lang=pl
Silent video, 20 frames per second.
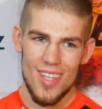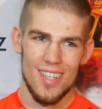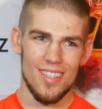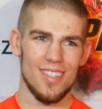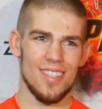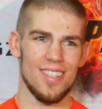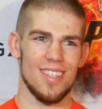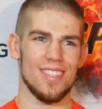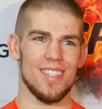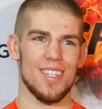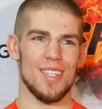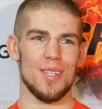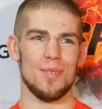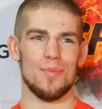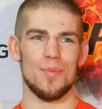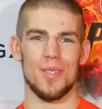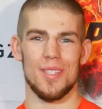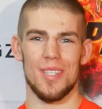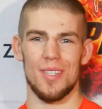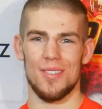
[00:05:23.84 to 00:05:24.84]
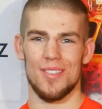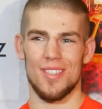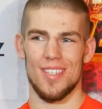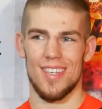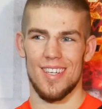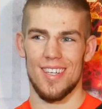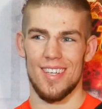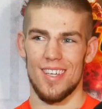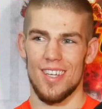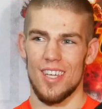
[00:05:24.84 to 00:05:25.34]
E, trener powiedział,
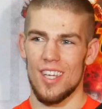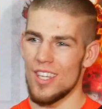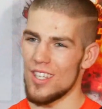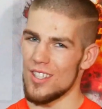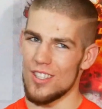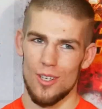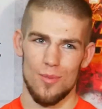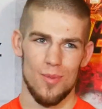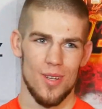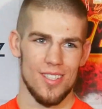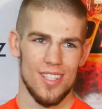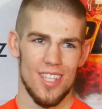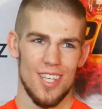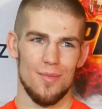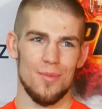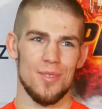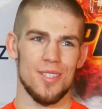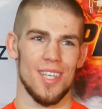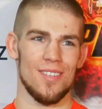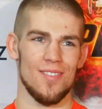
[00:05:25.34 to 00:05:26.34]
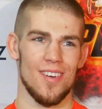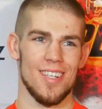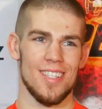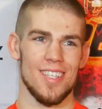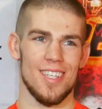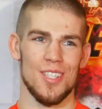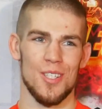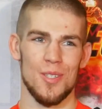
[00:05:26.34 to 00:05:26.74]
że dobra, zajebista walka,